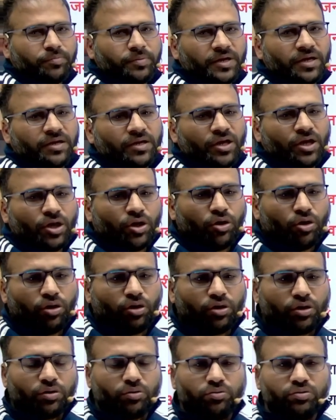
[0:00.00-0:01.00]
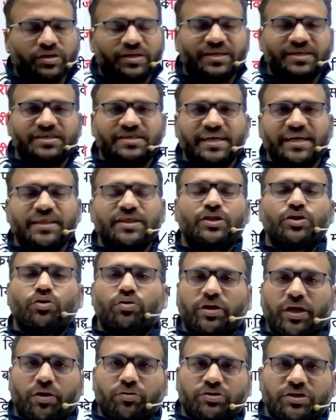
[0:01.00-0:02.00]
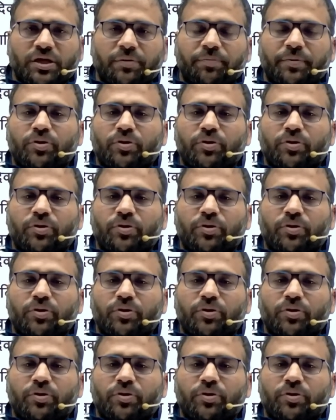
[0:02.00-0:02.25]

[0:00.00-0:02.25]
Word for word: पर और उनकी जयंतियों के अवसर पर